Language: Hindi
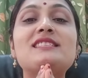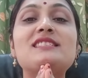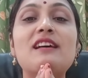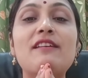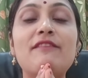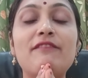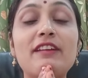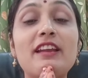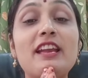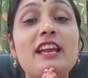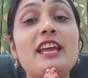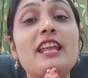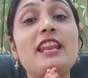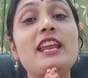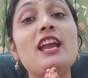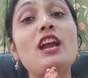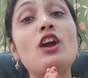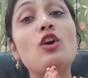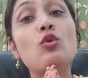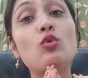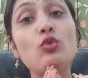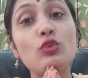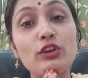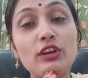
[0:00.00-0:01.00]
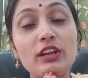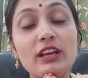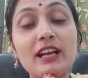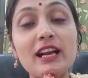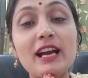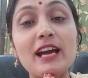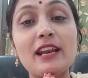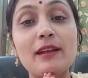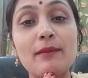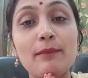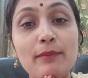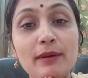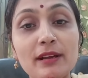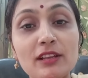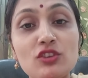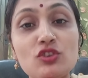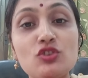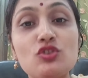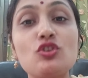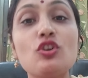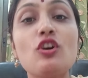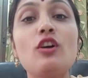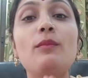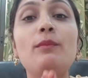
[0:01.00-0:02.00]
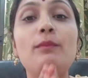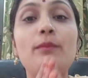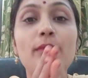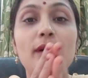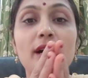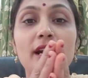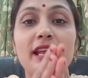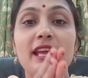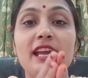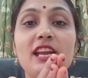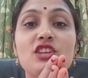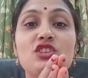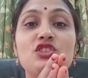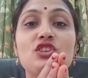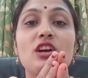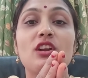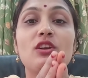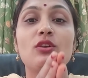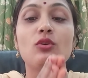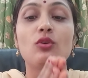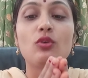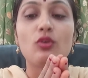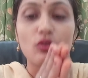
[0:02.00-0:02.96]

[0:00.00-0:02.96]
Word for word: सवेरे उठकर बच्चों बड़े जनों